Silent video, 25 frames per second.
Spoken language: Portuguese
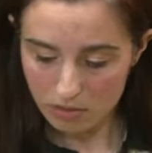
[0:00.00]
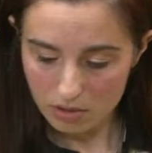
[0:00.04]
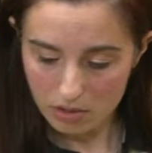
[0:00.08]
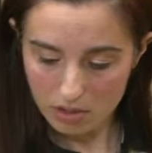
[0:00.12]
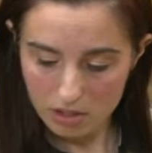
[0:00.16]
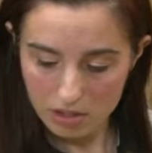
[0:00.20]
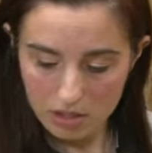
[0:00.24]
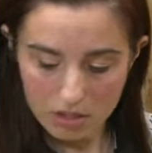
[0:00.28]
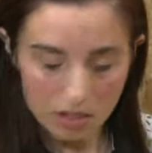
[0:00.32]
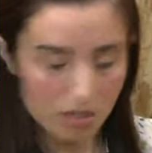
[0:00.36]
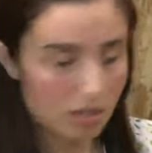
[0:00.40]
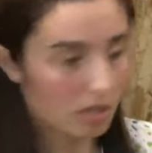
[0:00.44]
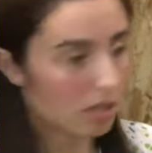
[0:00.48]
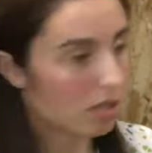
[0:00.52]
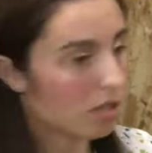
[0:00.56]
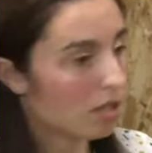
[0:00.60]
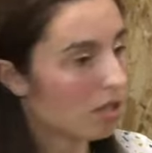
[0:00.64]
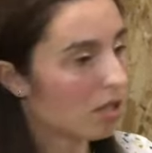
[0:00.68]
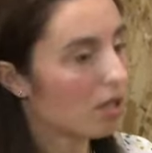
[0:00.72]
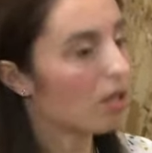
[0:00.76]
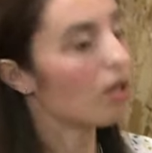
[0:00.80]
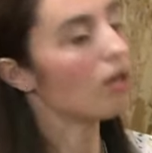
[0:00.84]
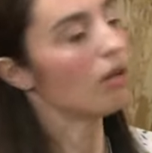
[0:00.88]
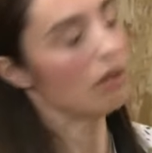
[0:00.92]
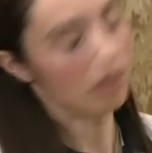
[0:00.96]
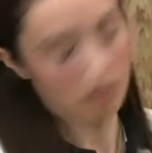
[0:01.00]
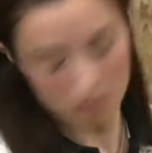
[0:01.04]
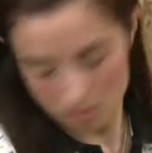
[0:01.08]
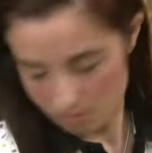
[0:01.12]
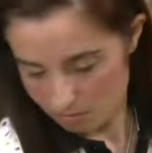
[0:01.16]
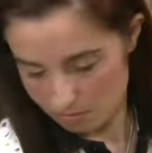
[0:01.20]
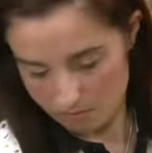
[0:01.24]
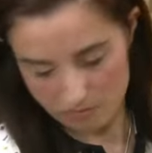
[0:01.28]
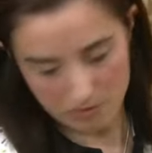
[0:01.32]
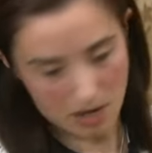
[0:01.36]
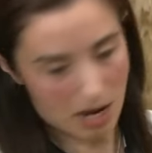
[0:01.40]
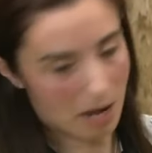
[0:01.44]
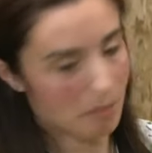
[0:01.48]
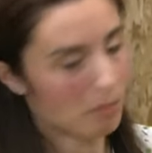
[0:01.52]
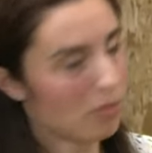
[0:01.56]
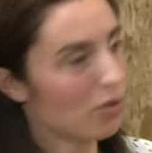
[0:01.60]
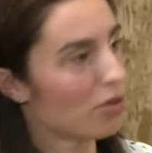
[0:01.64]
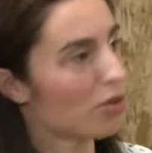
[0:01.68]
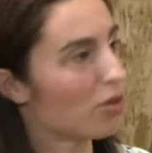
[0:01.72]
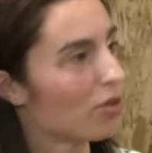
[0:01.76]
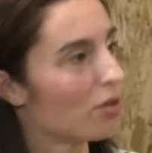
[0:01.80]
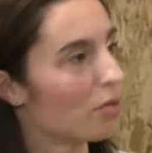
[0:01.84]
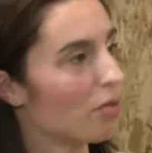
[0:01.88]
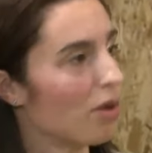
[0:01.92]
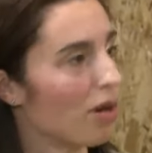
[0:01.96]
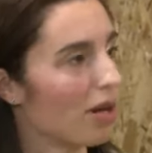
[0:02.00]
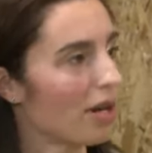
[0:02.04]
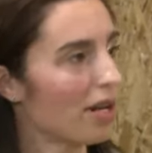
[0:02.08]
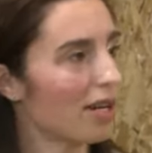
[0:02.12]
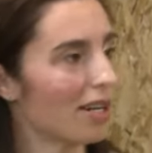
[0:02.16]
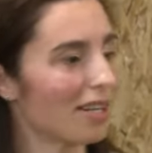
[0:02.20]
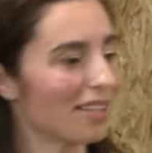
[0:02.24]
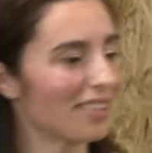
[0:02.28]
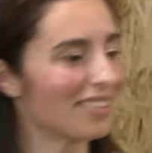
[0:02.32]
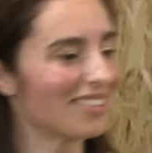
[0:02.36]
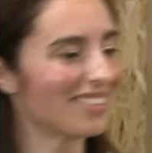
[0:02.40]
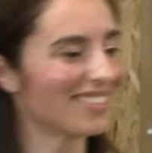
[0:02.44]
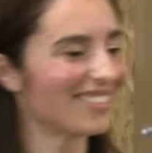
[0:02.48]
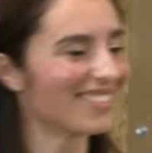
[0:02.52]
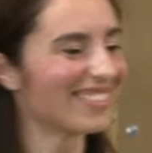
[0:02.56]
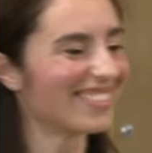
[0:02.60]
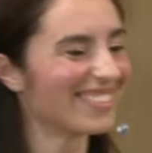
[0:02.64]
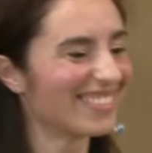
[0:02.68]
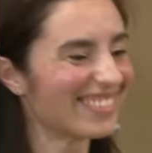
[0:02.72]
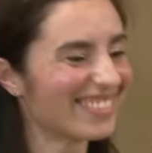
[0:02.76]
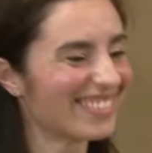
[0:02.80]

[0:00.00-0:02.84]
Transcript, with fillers: Ah, temos já aqui outra questão. Vamos, bora. Isto